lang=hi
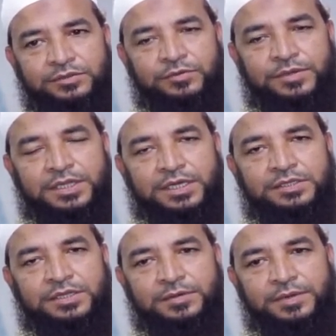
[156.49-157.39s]
जो
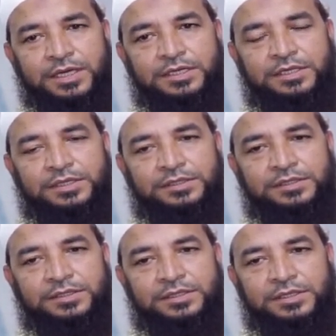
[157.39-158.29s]
बर्दाश्त के बाहर था
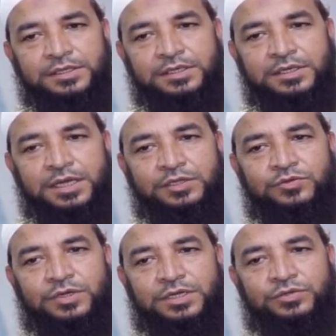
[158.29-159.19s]
रात
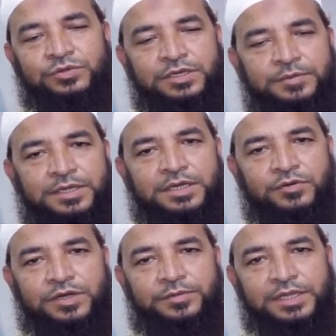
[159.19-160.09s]
को अगर सोने में
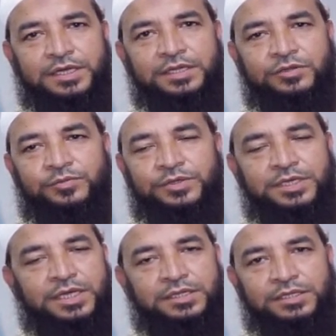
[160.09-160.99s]
करवट बदल ली तो
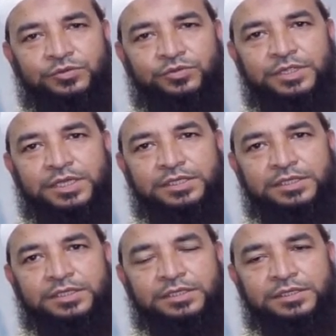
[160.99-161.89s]
पूरी रात नींद खुल
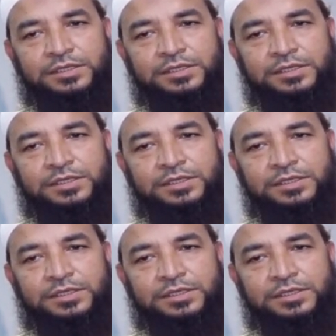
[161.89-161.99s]
जाती थी